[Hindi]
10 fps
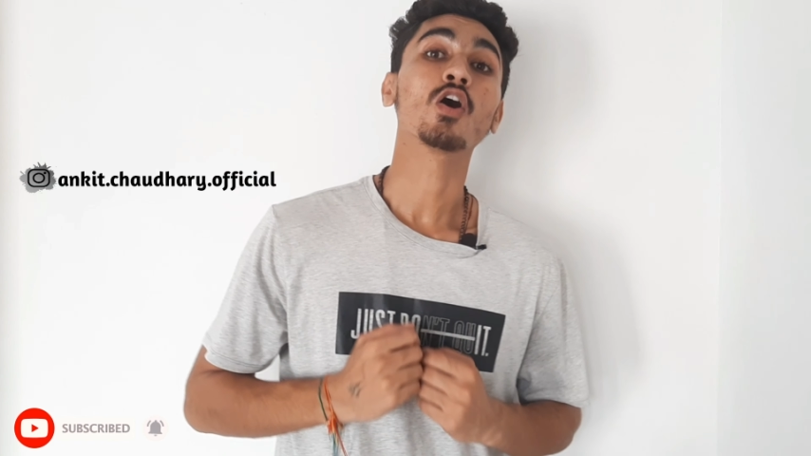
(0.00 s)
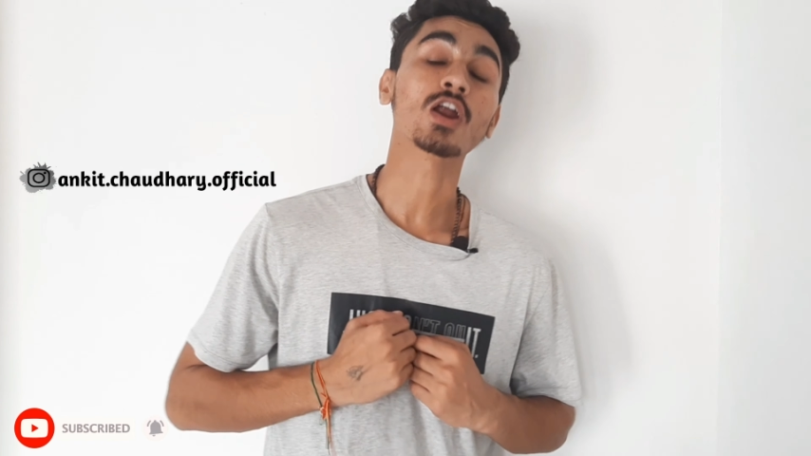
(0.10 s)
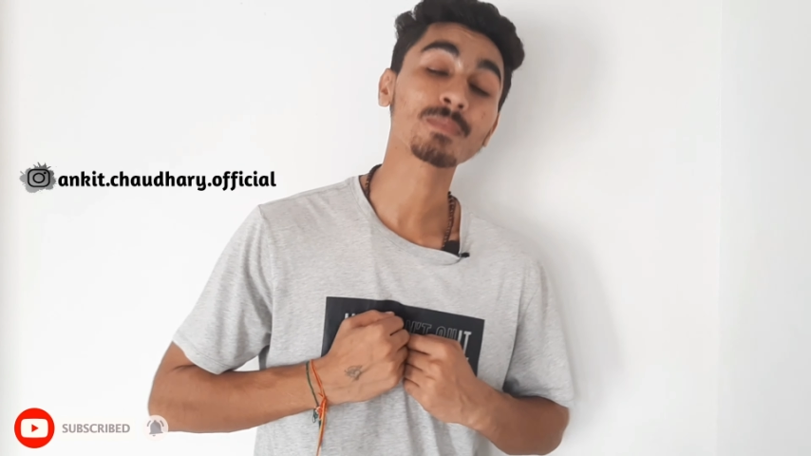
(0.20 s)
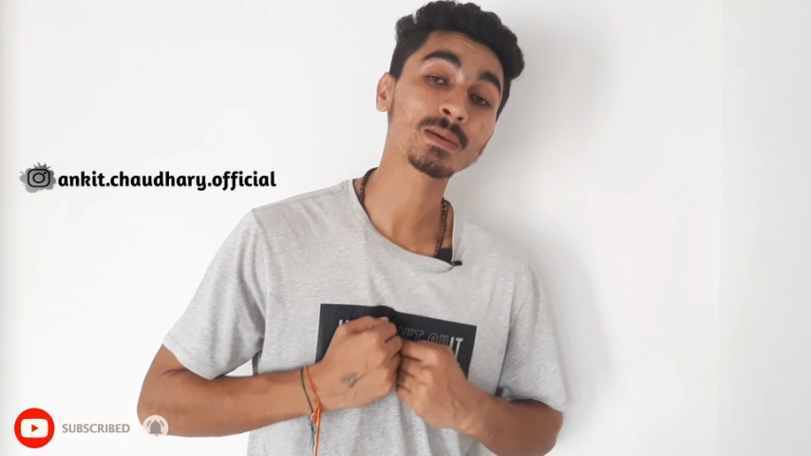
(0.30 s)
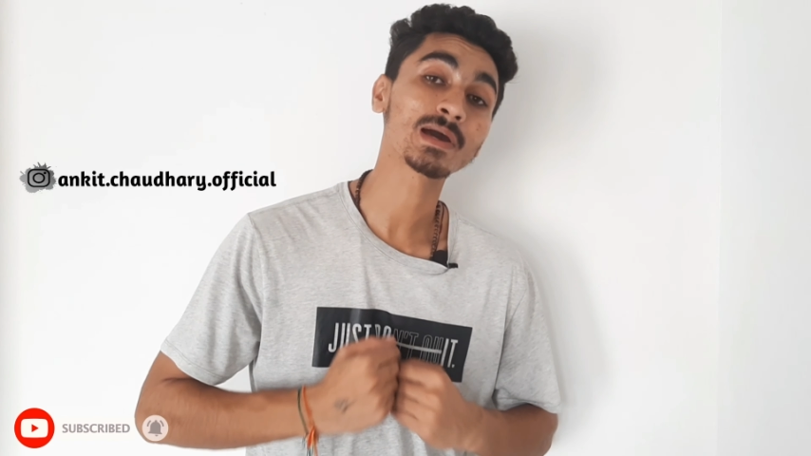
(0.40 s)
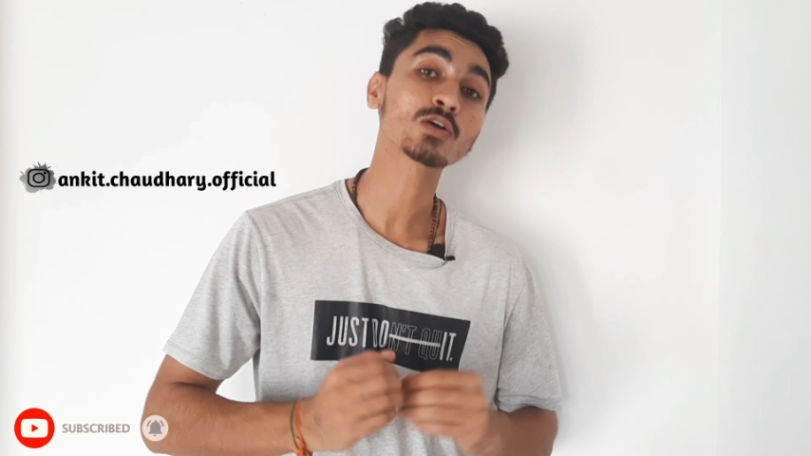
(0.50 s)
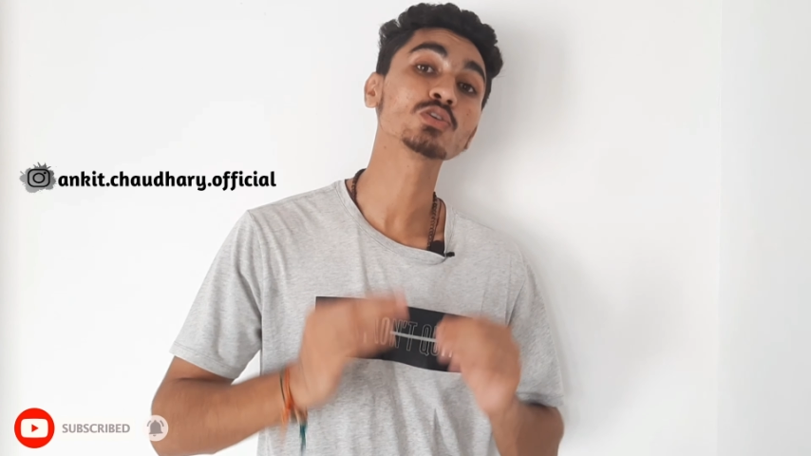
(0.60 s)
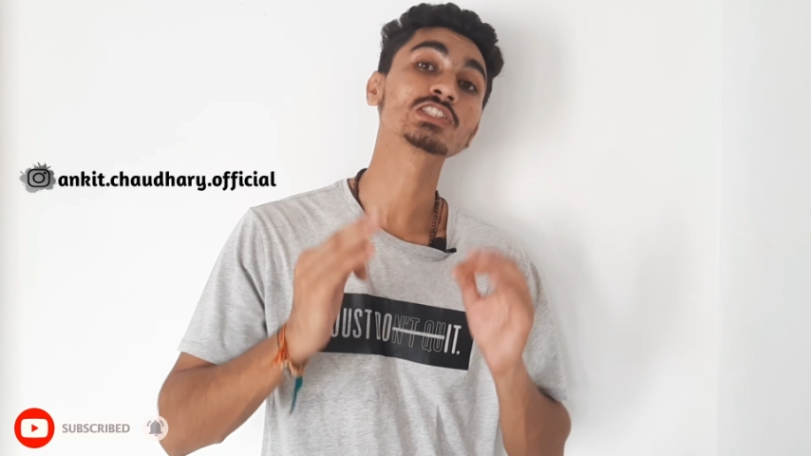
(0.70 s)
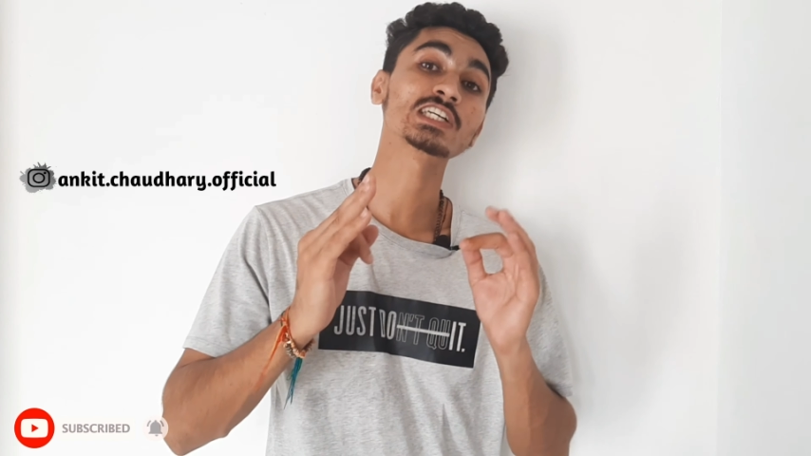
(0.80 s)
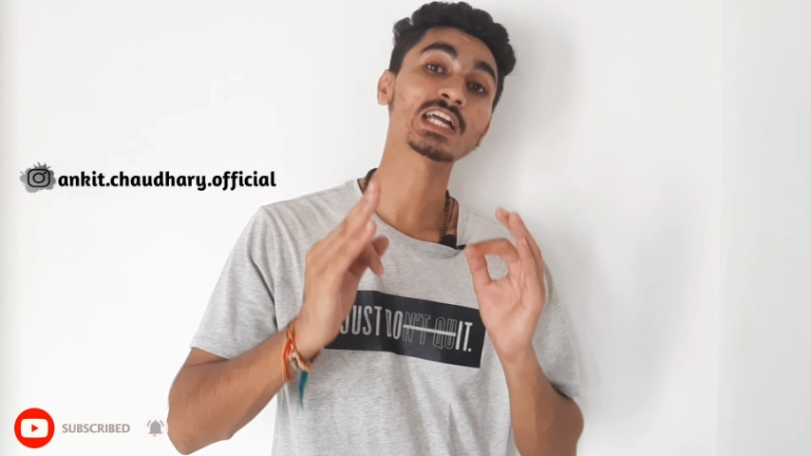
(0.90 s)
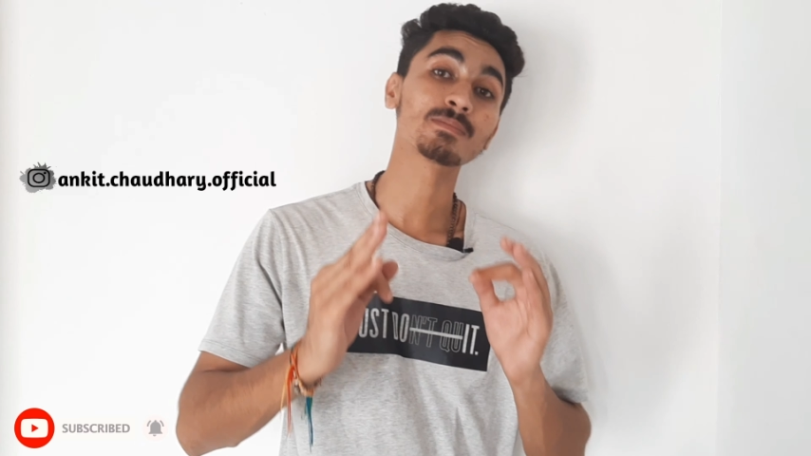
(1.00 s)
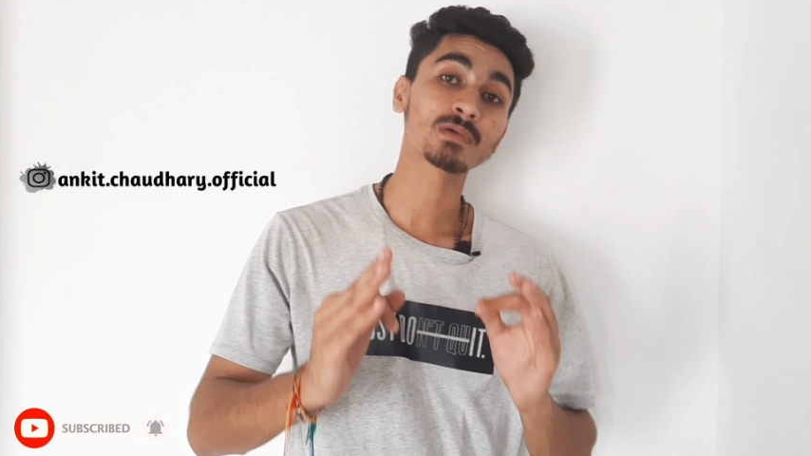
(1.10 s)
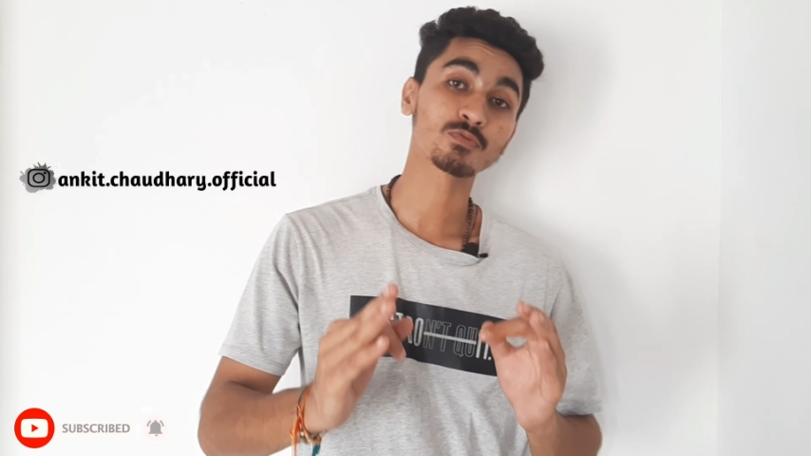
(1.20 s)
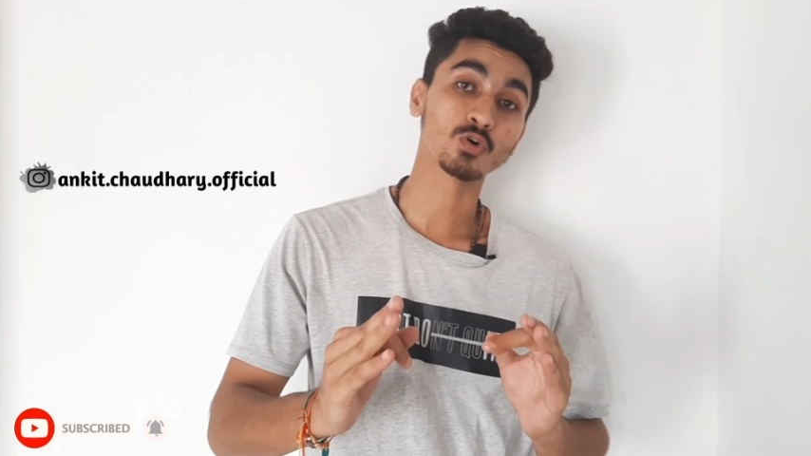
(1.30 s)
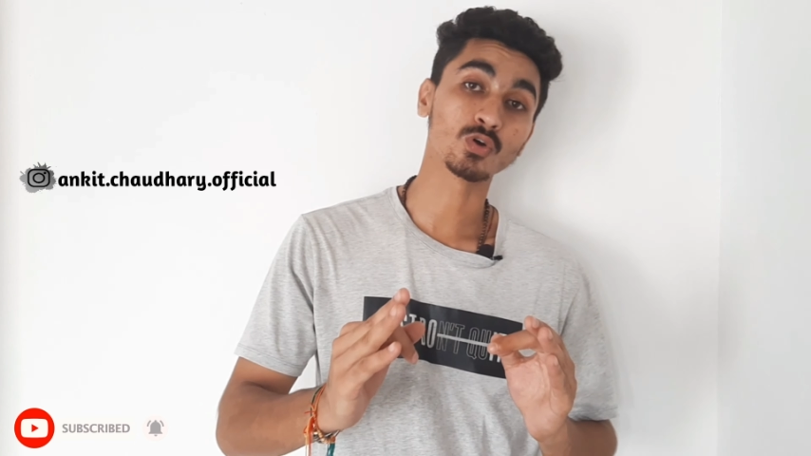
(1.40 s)
और अपने भाई को इंस्टाग्राम
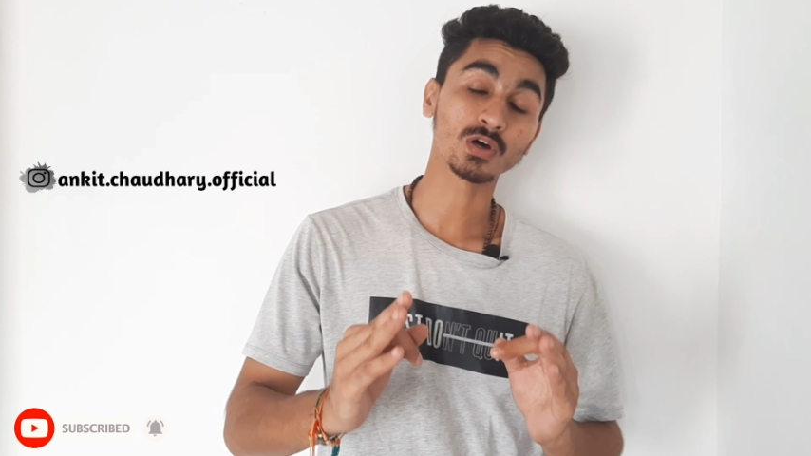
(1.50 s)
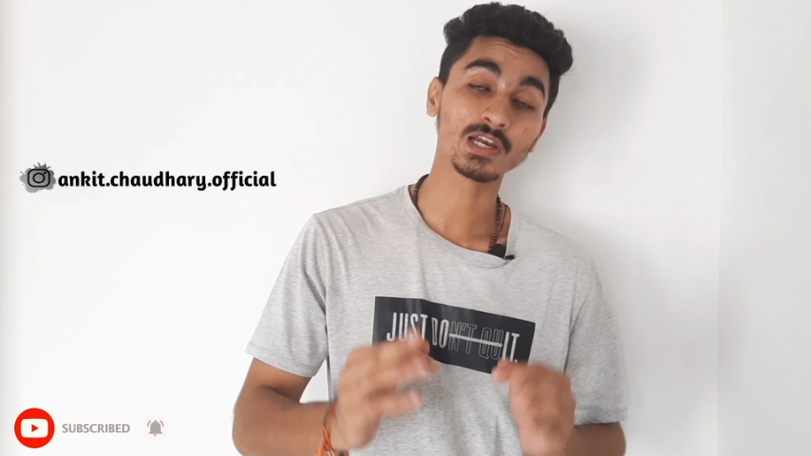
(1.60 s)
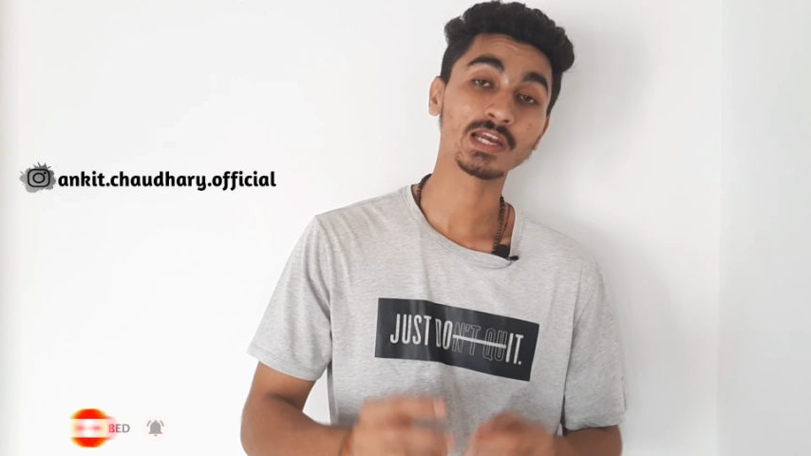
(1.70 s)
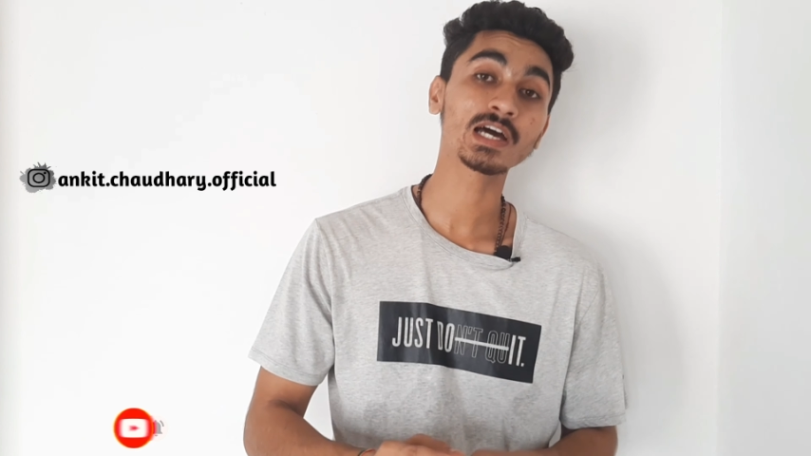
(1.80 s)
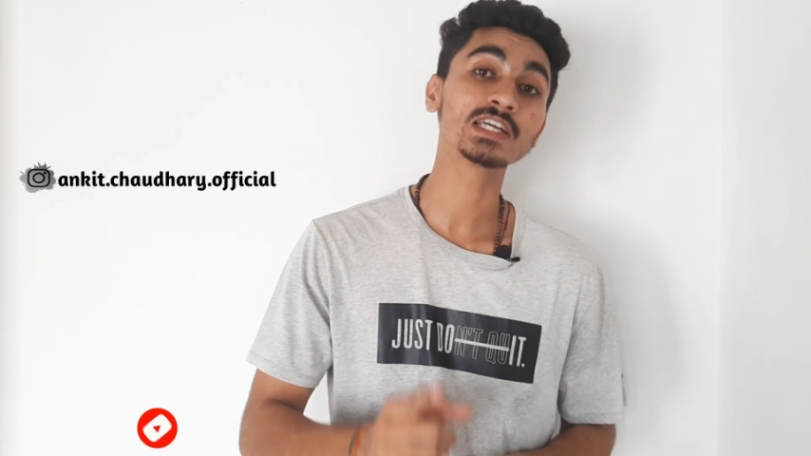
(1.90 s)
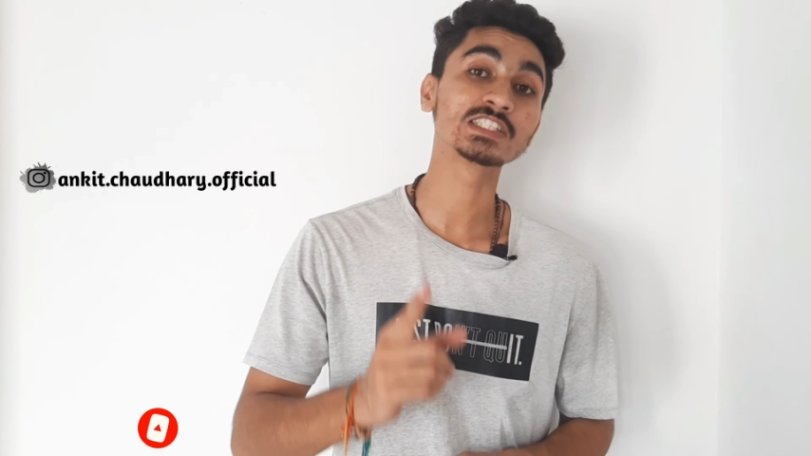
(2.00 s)
पर फॉलो कर लेना